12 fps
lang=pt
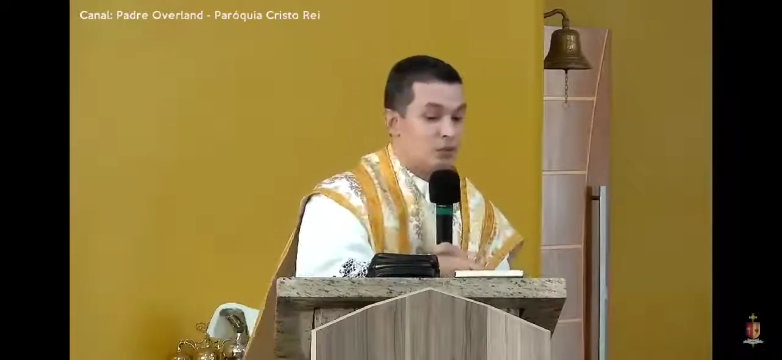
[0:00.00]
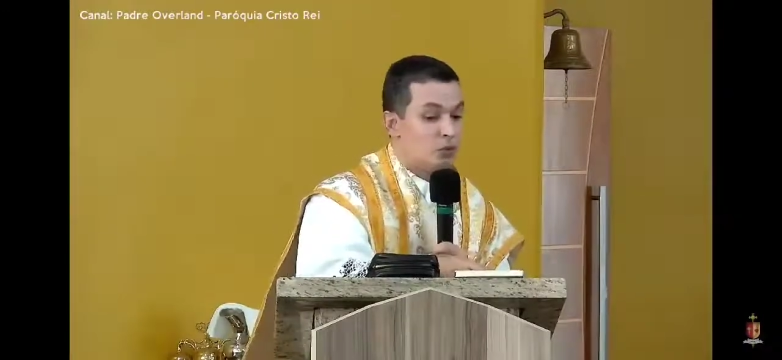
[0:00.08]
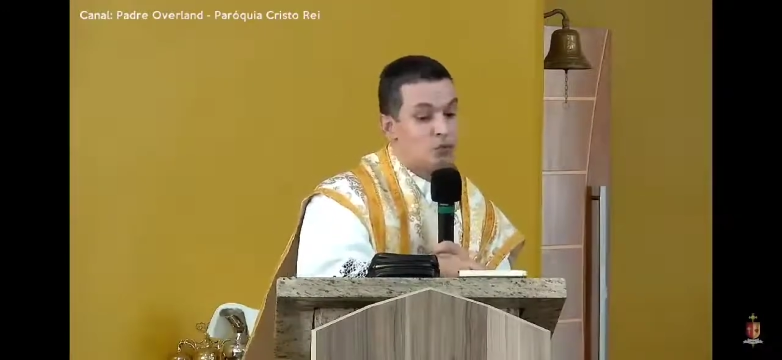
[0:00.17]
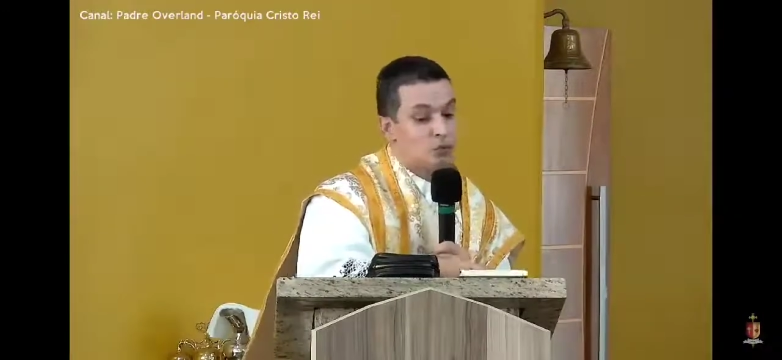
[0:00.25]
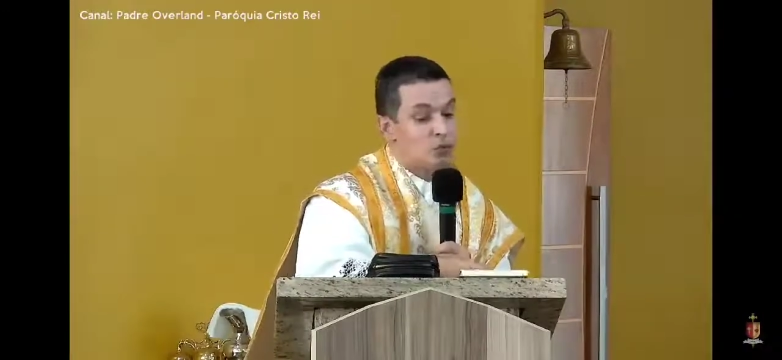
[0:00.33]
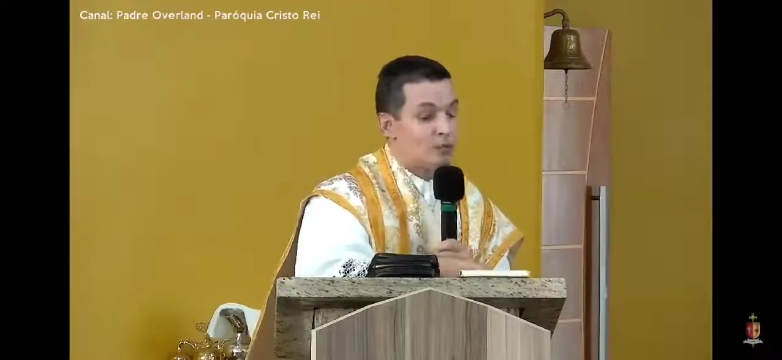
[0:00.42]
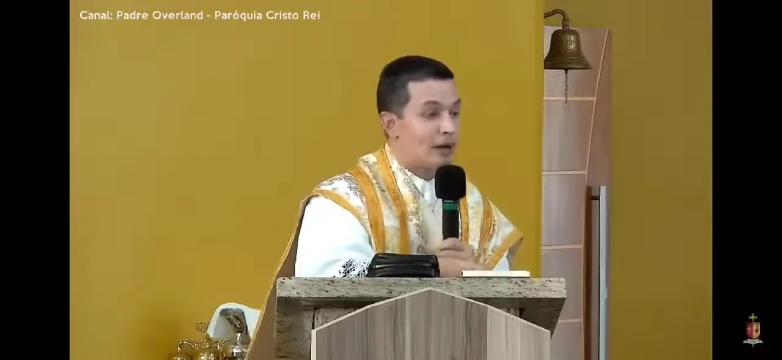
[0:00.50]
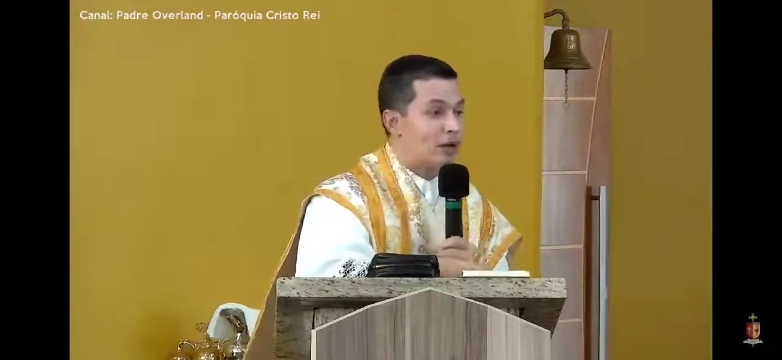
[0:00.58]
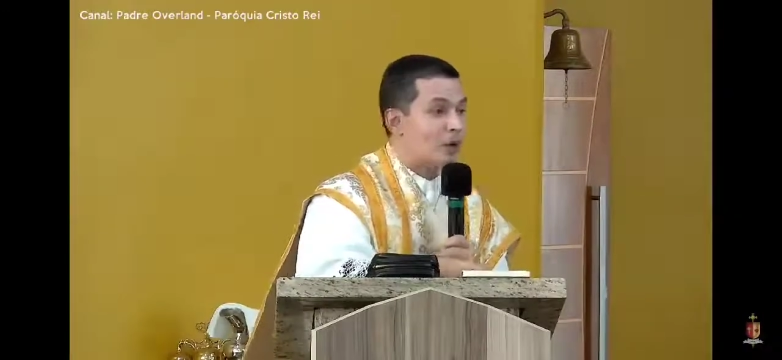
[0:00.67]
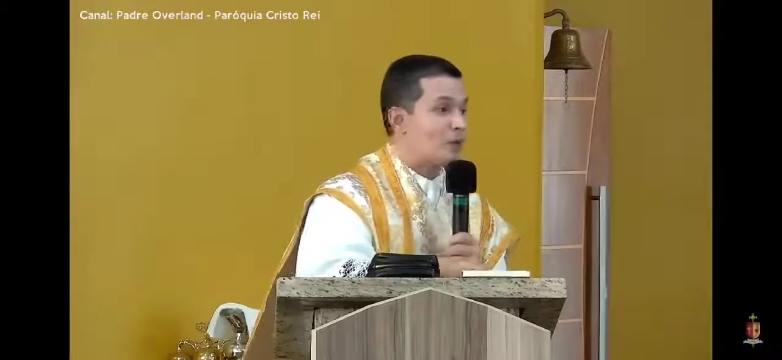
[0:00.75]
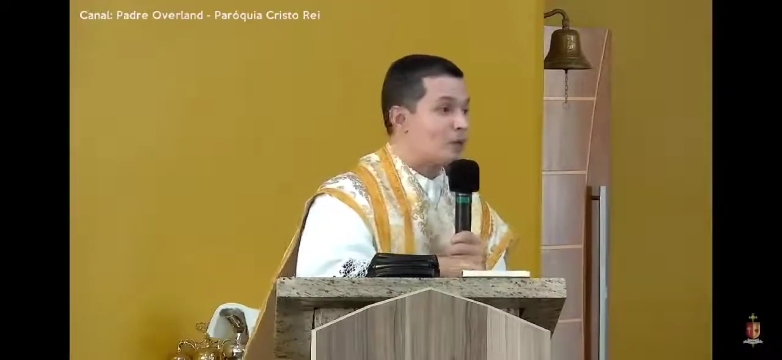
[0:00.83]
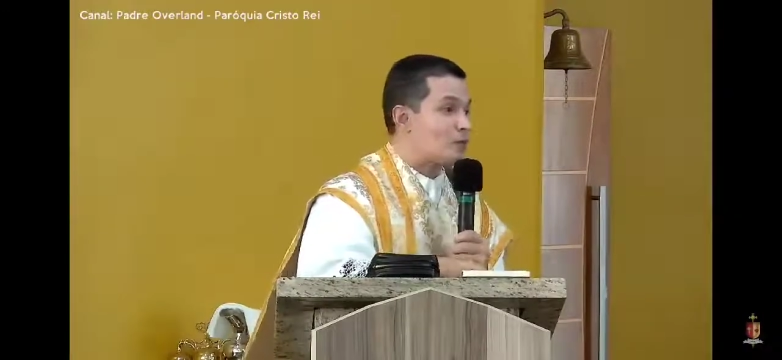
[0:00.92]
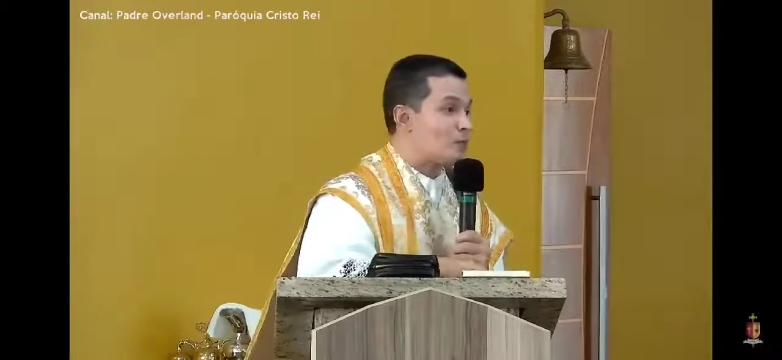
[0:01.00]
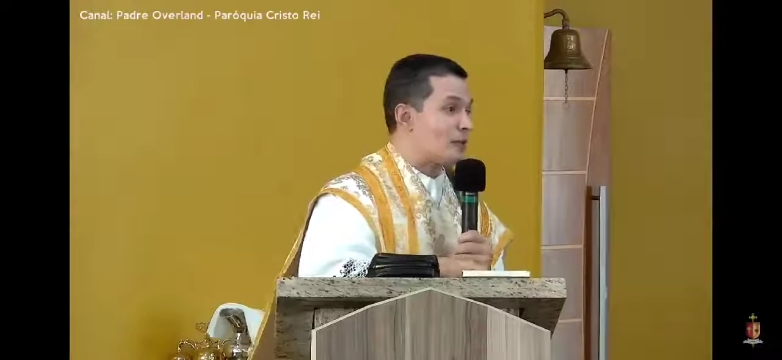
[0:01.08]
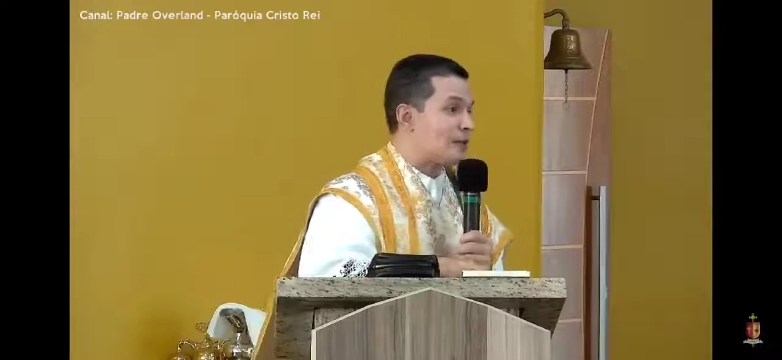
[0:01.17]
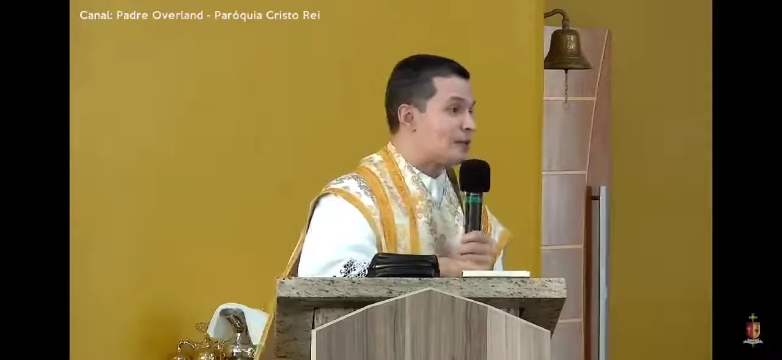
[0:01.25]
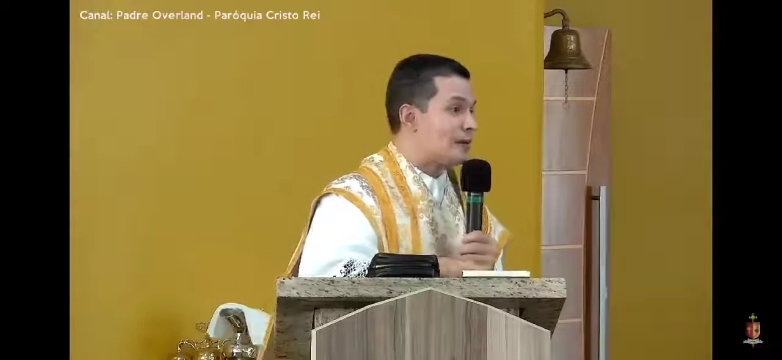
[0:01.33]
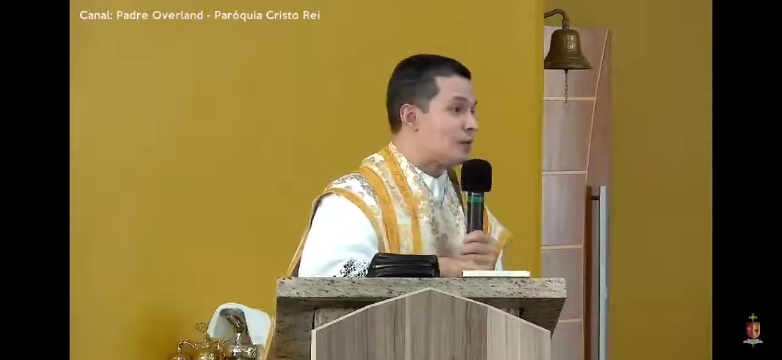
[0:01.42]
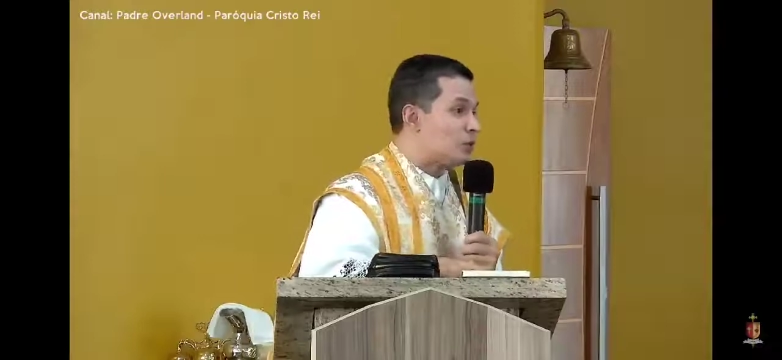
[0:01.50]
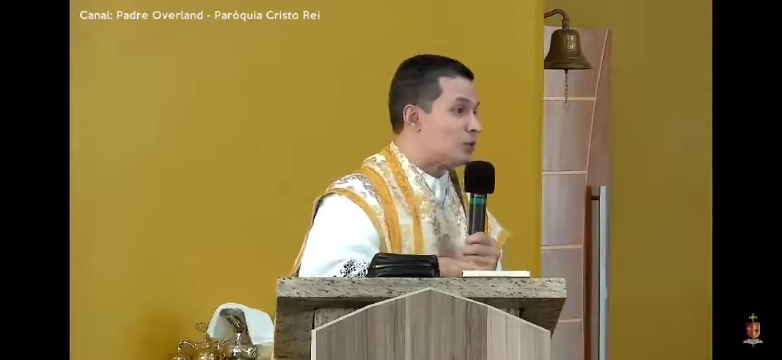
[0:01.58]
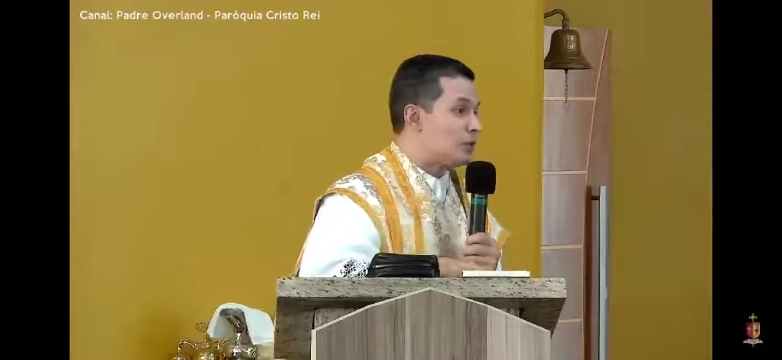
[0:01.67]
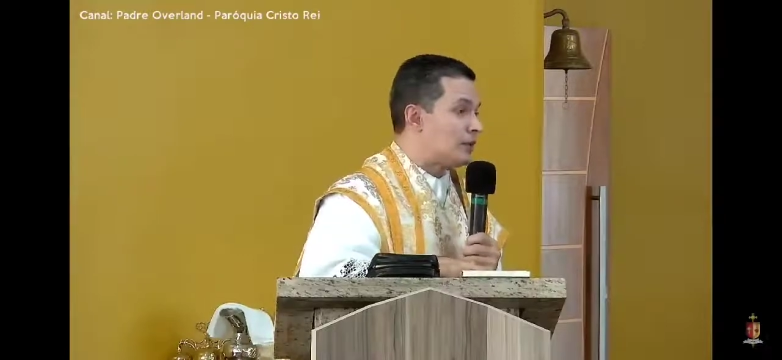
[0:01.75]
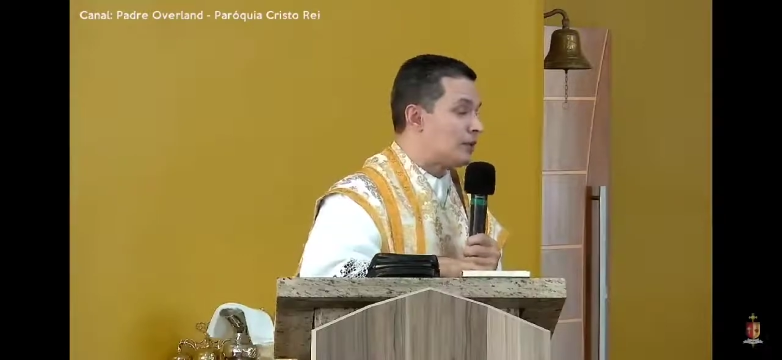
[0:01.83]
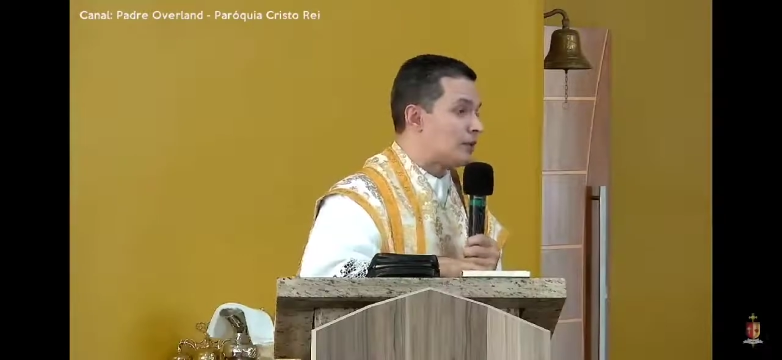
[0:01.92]
um dos maiores
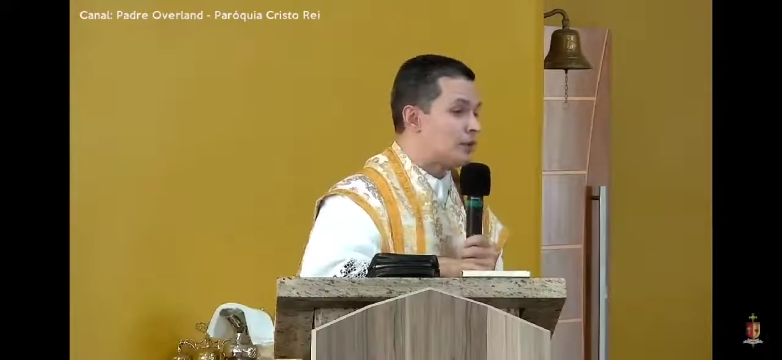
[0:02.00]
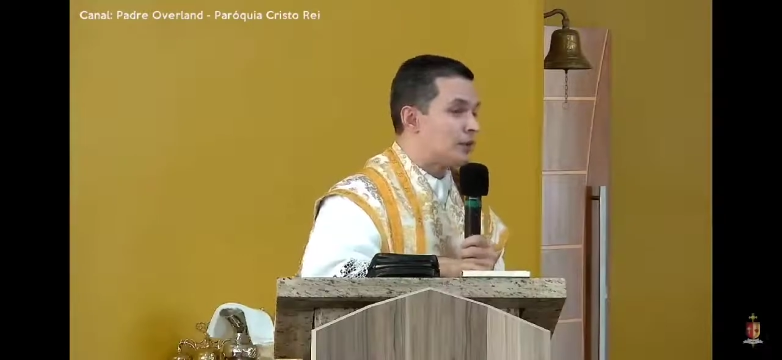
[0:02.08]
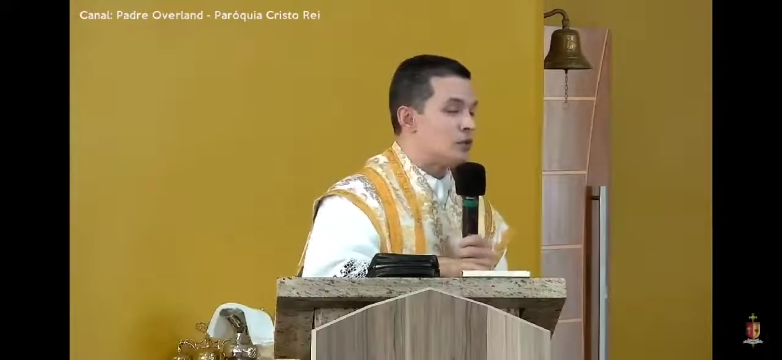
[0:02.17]
pensadores